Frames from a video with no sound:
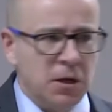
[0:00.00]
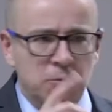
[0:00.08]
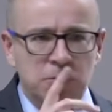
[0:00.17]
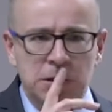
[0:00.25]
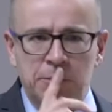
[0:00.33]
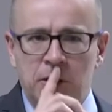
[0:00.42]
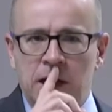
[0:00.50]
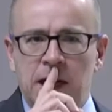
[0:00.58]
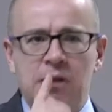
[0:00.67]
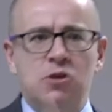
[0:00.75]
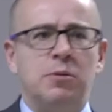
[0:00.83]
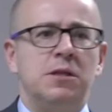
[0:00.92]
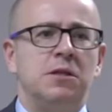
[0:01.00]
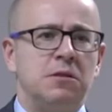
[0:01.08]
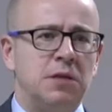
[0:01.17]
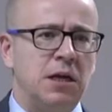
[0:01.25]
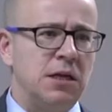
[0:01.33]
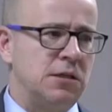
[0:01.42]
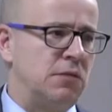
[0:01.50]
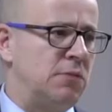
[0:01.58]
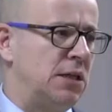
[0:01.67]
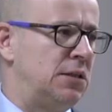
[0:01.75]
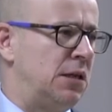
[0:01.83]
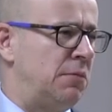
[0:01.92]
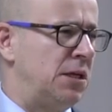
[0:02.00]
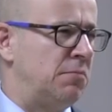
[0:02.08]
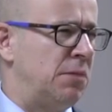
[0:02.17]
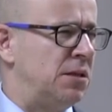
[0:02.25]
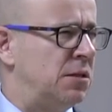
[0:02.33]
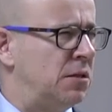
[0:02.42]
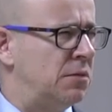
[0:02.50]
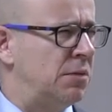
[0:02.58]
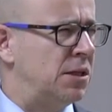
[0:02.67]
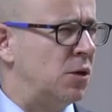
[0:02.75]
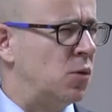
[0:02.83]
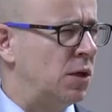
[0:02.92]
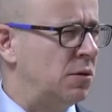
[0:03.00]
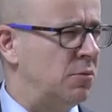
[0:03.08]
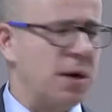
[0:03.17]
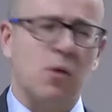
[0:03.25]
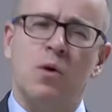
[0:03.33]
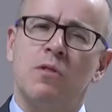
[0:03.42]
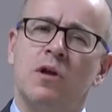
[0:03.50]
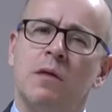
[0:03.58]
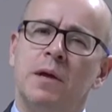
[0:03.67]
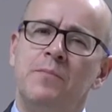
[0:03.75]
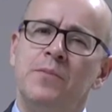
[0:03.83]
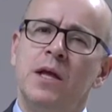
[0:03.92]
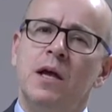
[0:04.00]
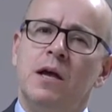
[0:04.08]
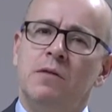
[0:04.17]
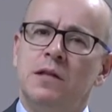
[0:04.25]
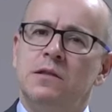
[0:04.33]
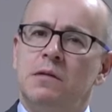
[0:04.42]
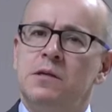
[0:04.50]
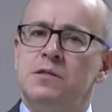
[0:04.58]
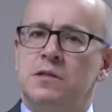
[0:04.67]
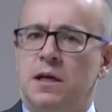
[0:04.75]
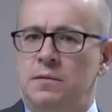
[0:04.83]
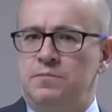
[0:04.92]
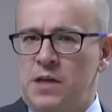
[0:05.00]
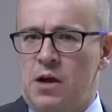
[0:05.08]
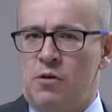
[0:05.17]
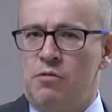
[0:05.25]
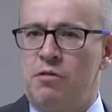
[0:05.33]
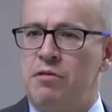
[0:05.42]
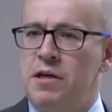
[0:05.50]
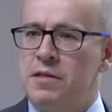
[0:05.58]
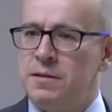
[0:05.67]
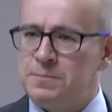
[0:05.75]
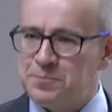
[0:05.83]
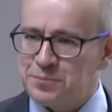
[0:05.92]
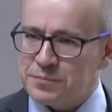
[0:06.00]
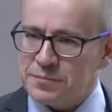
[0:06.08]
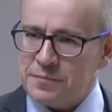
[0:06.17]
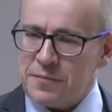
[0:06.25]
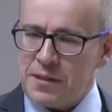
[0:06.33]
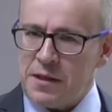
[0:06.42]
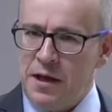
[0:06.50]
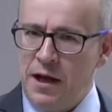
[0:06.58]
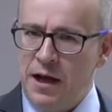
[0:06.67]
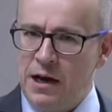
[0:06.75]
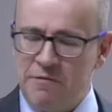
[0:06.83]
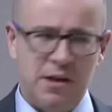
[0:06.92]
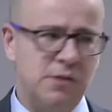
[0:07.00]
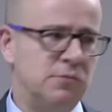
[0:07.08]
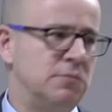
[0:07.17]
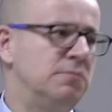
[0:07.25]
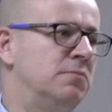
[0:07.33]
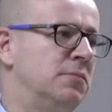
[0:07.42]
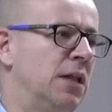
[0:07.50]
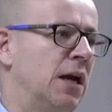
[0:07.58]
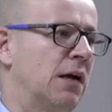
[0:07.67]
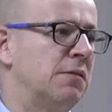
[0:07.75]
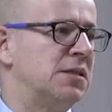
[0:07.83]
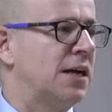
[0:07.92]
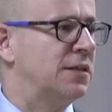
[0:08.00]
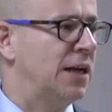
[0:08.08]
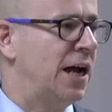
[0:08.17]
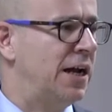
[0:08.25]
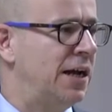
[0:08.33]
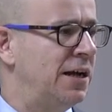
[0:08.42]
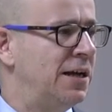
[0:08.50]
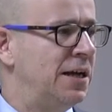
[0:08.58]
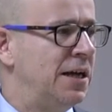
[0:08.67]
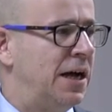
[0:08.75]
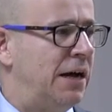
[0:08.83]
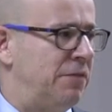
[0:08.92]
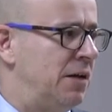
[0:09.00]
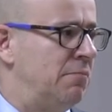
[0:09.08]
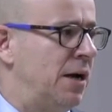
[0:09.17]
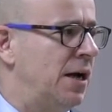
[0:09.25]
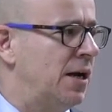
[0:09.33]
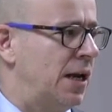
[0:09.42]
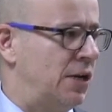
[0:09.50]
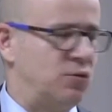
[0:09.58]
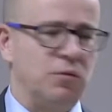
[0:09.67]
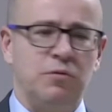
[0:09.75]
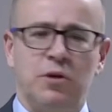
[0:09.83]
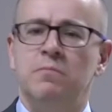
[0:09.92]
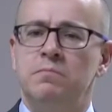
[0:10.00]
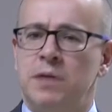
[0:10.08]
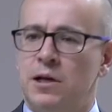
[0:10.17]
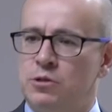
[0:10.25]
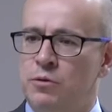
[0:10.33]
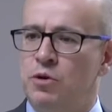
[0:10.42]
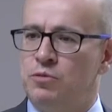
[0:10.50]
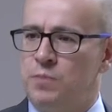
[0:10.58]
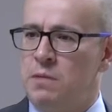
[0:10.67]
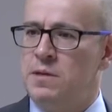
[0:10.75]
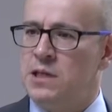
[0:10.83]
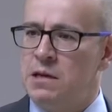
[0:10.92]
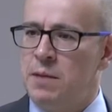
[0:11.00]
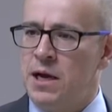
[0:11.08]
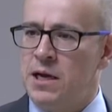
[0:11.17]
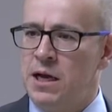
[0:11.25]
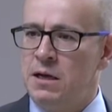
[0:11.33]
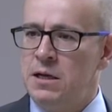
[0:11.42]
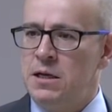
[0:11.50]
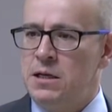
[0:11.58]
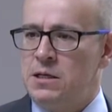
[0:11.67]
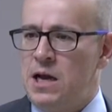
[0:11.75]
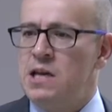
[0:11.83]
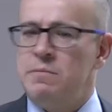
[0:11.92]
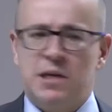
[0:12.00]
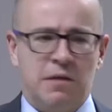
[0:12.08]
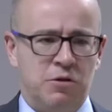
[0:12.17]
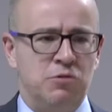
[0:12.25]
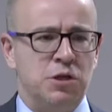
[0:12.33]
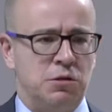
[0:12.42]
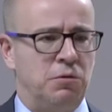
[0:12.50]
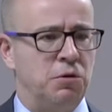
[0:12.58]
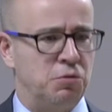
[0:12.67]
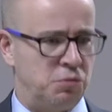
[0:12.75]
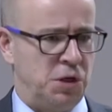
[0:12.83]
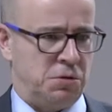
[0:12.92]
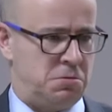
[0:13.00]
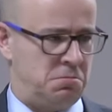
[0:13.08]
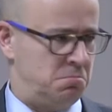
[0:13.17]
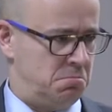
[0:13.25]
un tipo que en el año 23, en una entrevista, 23, 24, no me acuerdo ahora bien, en una entrevista que concede a la Veud, la revista catalana, afirma que la solución para todos los problemas de Alemania es la eliminación de todos los judíos.